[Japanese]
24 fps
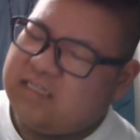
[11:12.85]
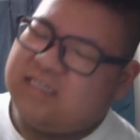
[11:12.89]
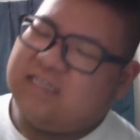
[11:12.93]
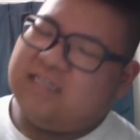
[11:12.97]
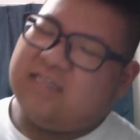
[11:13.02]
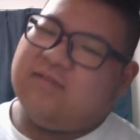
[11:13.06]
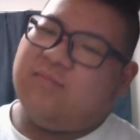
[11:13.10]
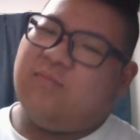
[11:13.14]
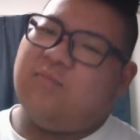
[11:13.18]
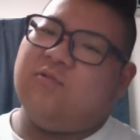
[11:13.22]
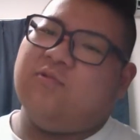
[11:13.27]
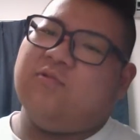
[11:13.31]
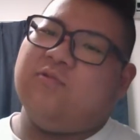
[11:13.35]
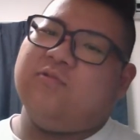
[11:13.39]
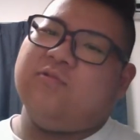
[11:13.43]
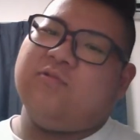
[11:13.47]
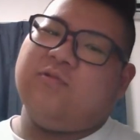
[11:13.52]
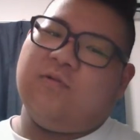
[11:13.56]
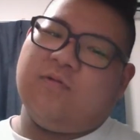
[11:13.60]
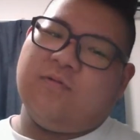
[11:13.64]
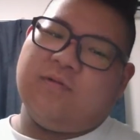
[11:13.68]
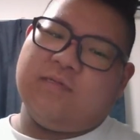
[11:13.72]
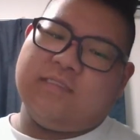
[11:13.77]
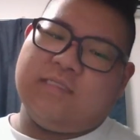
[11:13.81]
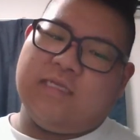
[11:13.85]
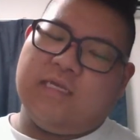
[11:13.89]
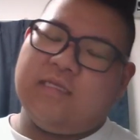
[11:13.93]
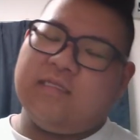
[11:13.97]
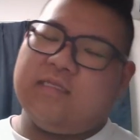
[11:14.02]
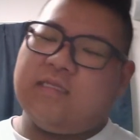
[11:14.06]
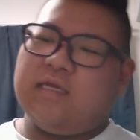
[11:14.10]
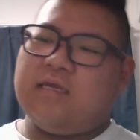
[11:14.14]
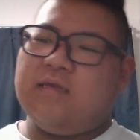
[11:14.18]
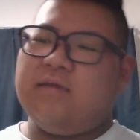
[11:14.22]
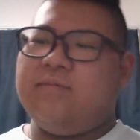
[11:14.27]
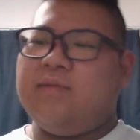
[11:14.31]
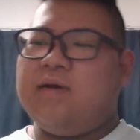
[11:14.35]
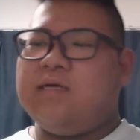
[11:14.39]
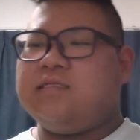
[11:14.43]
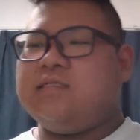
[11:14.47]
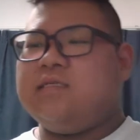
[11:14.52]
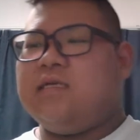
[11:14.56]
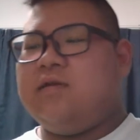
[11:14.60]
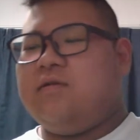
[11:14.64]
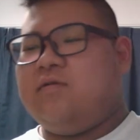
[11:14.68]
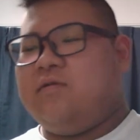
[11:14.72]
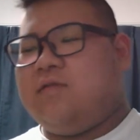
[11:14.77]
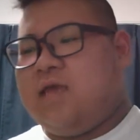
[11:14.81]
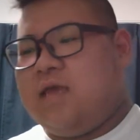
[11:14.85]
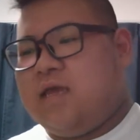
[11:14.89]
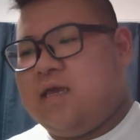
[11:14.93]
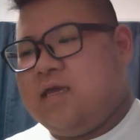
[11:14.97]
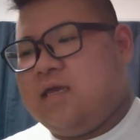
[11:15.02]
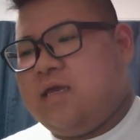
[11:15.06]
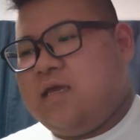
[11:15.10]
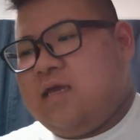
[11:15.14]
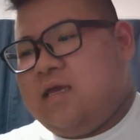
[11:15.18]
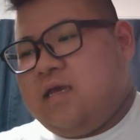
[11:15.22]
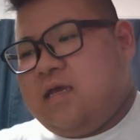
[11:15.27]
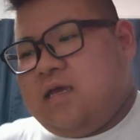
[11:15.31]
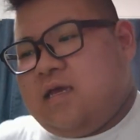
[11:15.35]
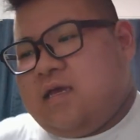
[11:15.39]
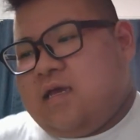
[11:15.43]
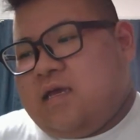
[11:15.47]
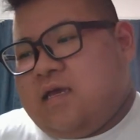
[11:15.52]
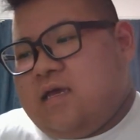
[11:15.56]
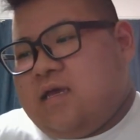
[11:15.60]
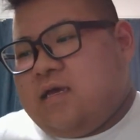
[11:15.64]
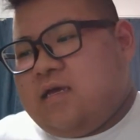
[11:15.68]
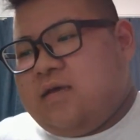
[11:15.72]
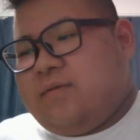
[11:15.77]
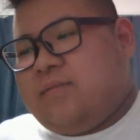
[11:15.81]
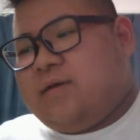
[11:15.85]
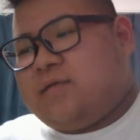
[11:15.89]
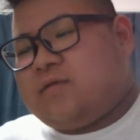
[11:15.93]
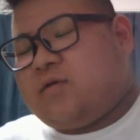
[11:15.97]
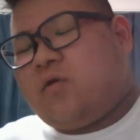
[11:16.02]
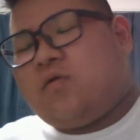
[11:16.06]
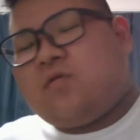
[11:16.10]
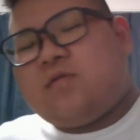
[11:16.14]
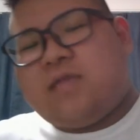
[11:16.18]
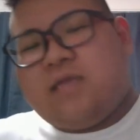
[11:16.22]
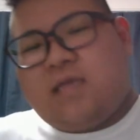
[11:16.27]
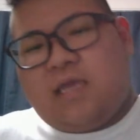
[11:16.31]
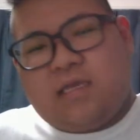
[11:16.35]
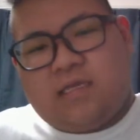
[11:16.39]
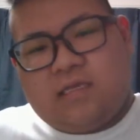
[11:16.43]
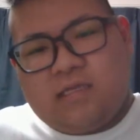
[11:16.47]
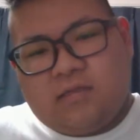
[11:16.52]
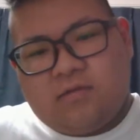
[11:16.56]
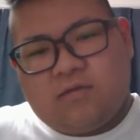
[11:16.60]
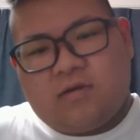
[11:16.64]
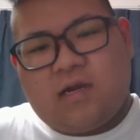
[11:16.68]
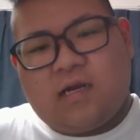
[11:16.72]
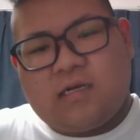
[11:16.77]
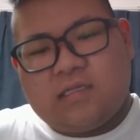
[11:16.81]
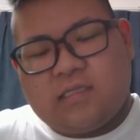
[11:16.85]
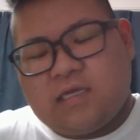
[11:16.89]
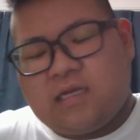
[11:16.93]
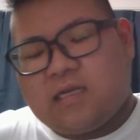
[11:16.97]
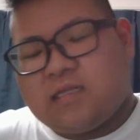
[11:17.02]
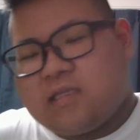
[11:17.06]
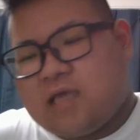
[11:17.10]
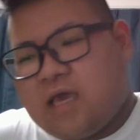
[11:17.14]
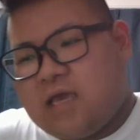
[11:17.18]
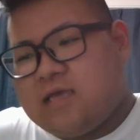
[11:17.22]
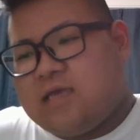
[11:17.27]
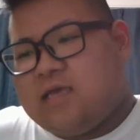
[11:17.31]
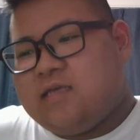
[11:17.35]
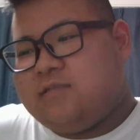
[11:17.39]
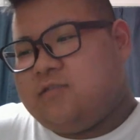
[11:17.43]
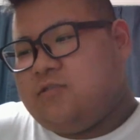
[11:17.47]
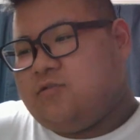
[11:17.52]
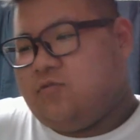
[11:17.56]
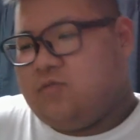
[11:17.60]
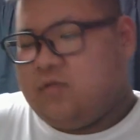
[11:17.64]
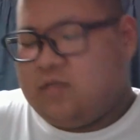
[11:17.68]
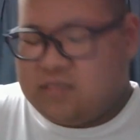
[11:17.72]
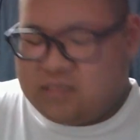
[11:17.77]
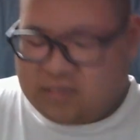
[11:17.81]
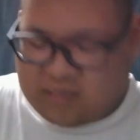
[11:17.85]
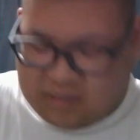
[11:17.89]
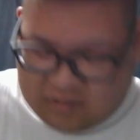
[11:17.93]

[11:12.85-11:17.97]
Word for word: やもうそれは全員敵いますけどねまあそこだけ切り抜かれたら大炎上ですけ